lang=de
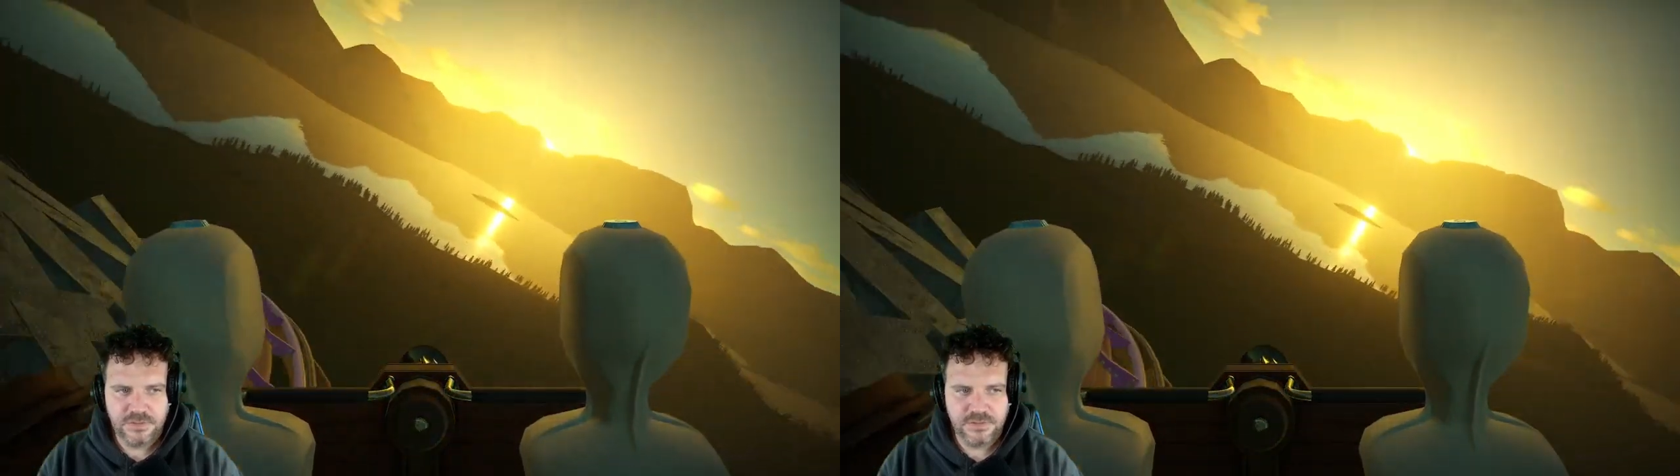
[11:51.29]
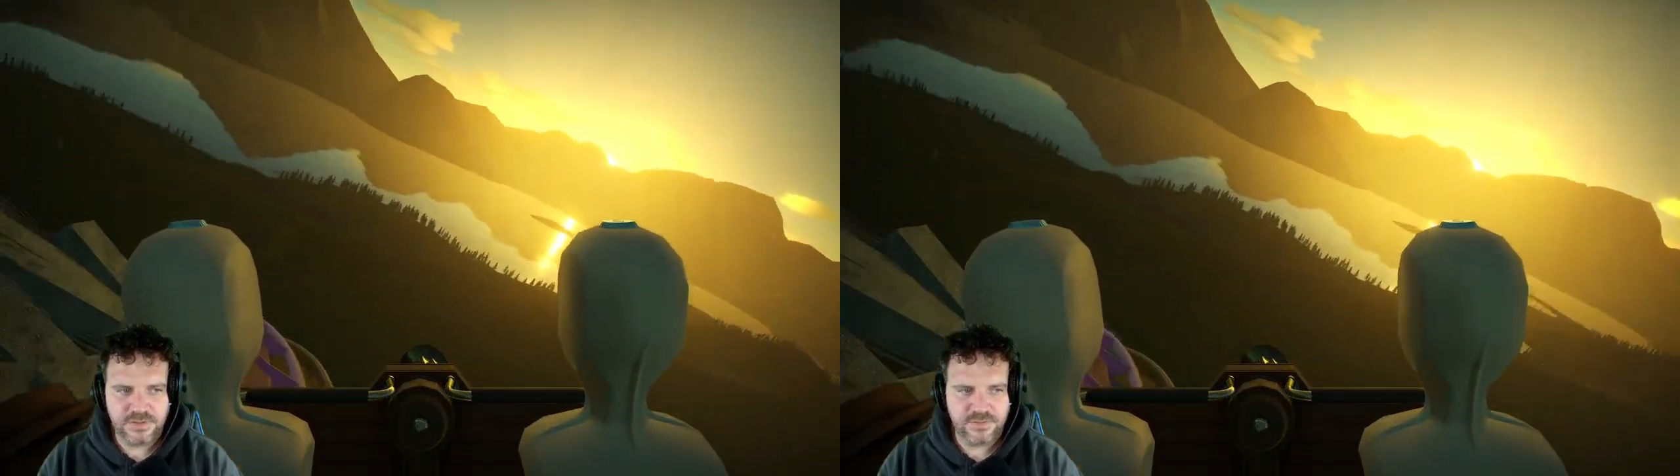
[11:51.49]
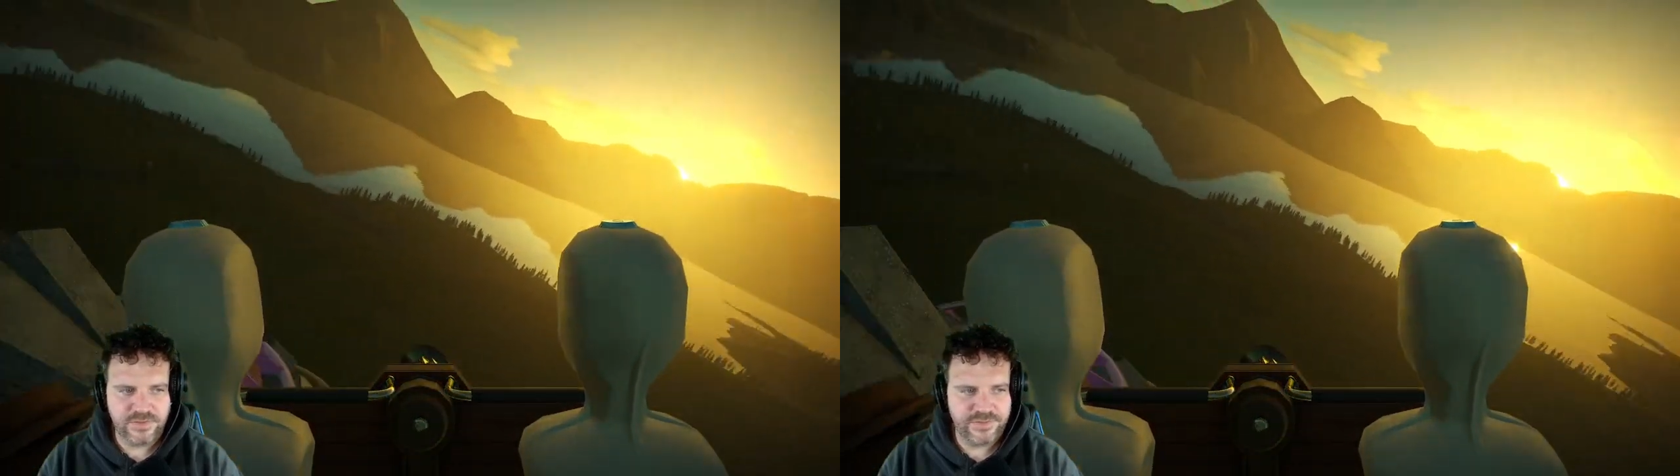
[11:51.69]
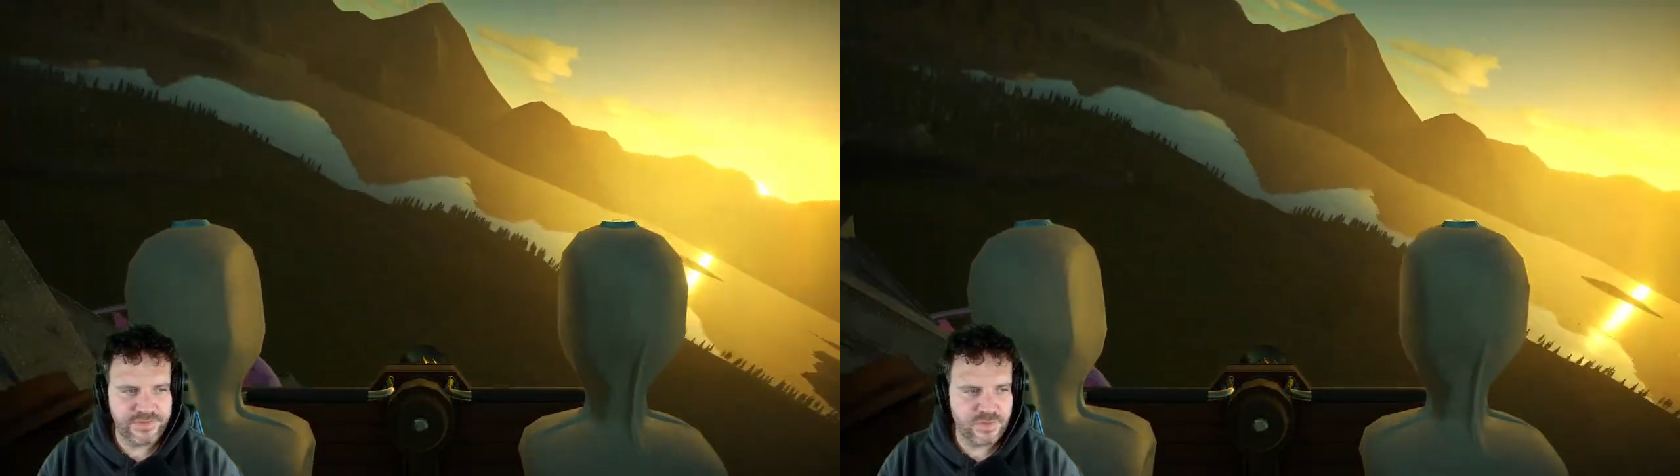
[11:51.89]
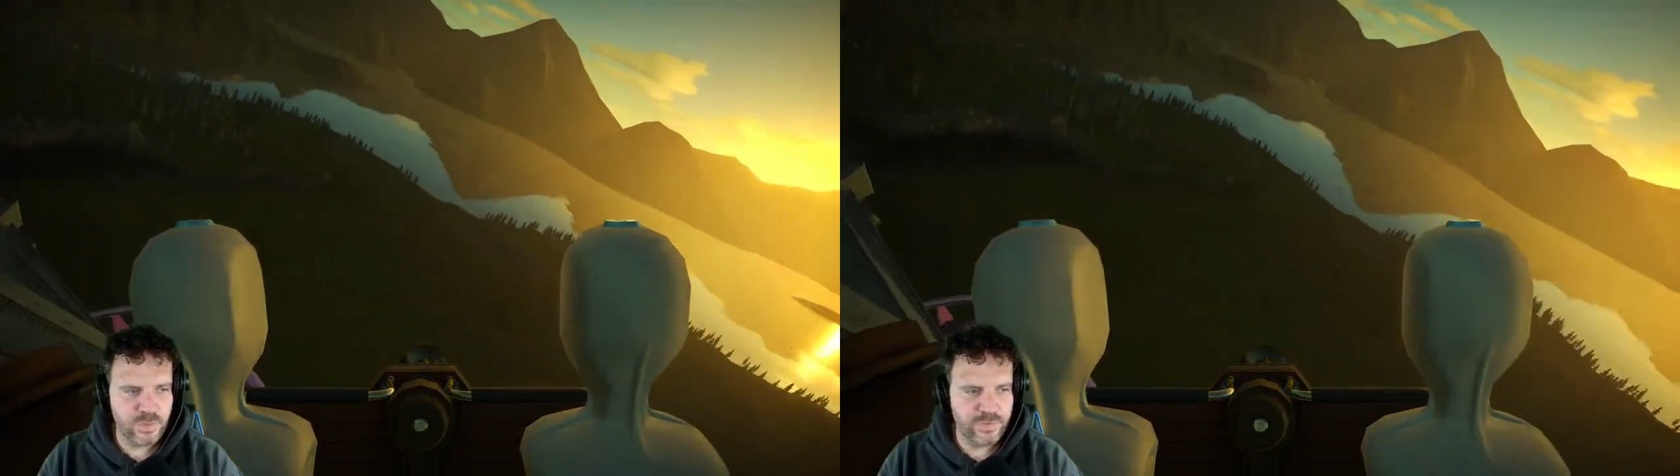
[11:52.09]
Das ist auf jeden Fall
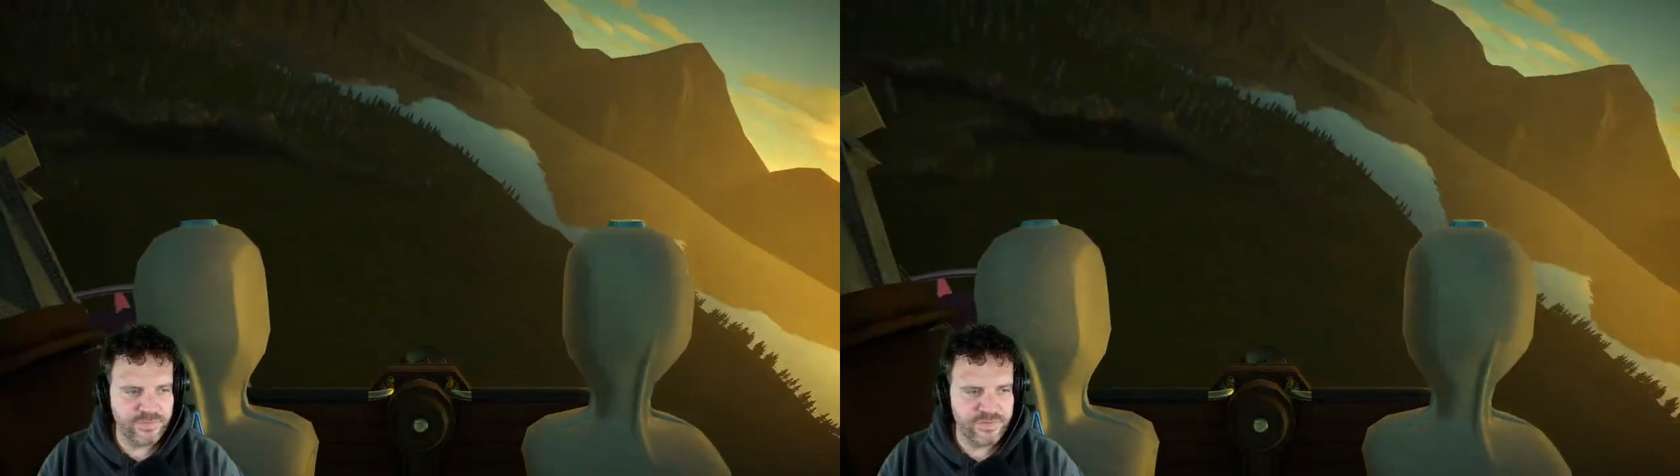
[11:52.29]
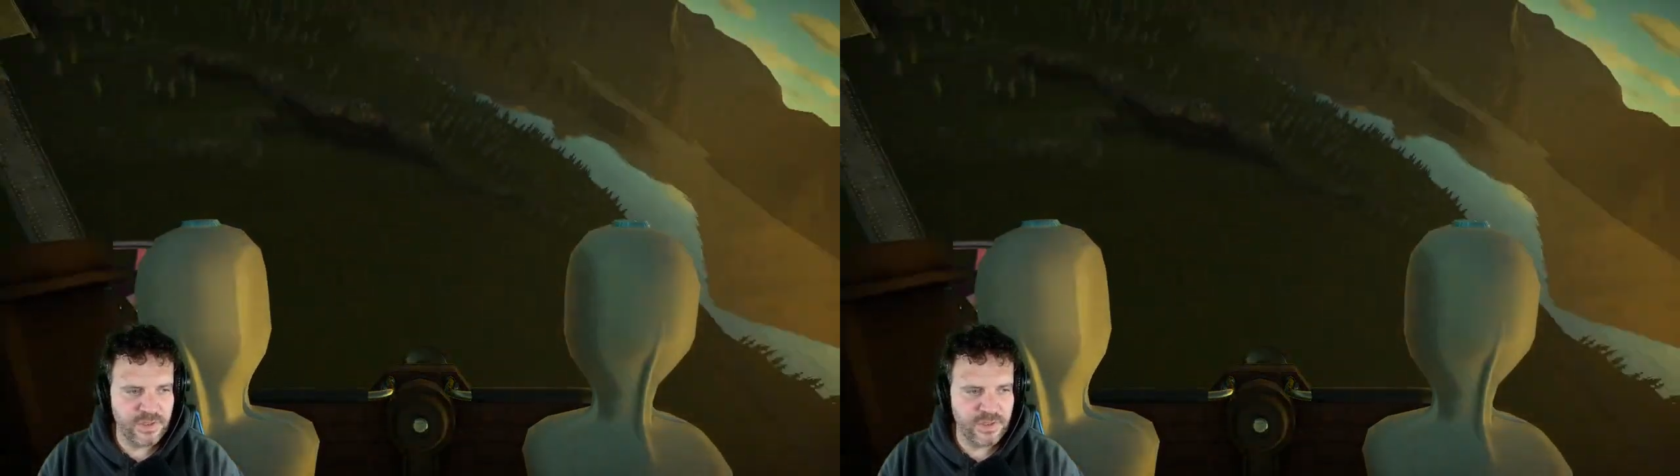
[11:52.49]
super viel